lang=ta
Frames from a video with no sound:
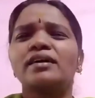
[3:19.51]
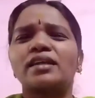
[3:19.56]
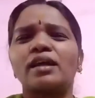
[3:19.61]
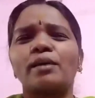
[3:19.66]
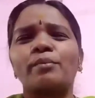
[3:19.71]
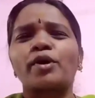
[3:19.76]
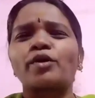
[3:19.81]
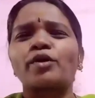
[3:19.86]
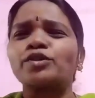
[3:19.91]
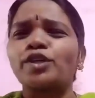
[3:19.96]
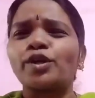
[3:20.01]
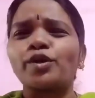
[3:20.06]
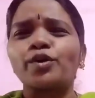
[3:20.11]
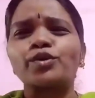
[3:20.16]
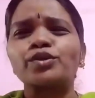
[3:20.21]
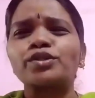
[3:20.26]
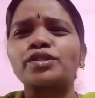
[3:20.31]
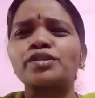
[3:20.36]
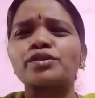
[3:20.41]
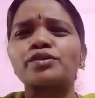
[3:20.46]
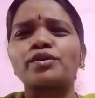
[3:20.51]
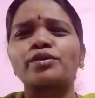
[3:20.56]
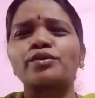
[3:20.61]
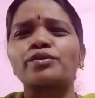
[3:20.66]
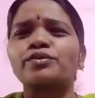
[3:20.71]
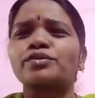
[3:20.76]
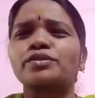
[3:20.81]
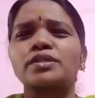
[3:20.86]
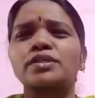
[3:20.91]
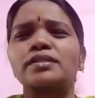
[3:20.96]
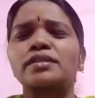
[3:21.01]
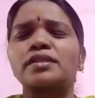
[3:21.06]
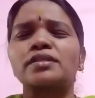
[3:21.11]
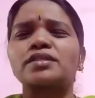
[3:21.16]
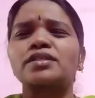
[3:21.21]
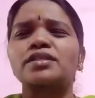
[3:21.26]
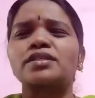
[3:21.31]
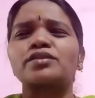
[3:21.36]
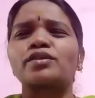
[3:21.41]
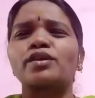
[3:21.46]
நம்ம கொஞ்சம் யோசிச்சிருக்கணும்
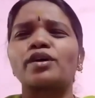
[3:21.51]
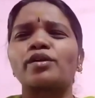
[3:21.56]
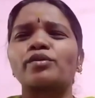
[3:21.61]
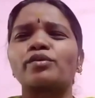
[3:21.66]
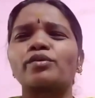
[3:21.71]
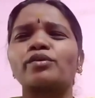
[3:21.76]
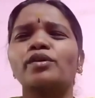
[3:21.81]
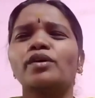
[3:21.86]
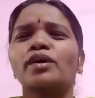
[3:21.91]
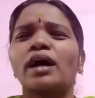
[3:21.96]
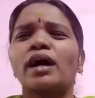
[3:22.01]
சிந்திச்சிருக்கணும்